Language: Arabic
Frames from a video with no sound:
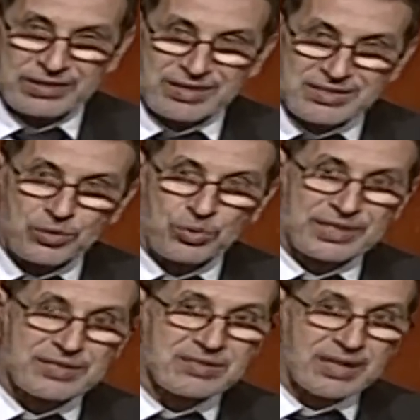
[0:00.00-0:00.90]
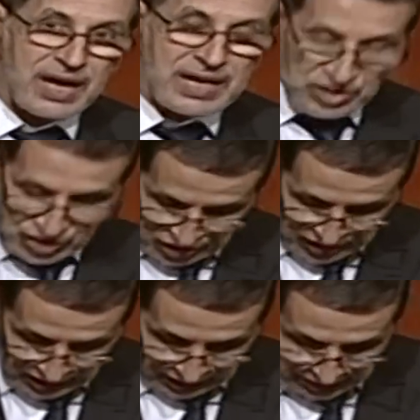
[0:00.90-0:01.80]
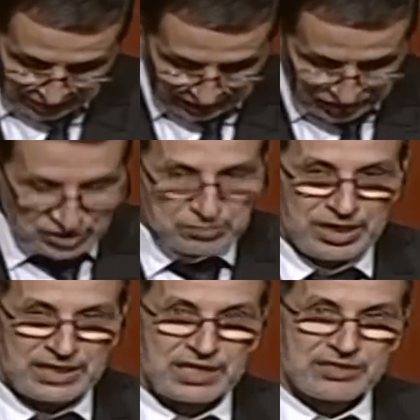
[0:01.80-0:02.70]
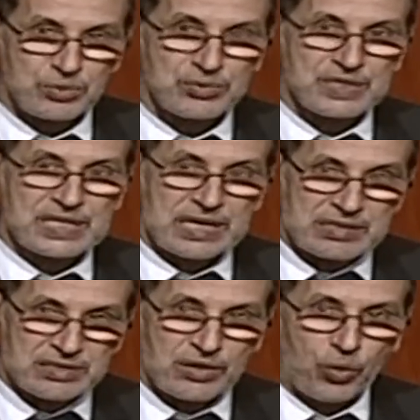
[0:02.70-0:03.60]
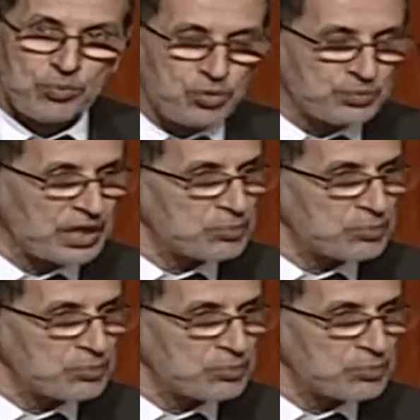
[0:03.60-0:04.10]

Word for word: تصور استراتيجي للحمايه الاجتماعيه لتكون سياسه عموميه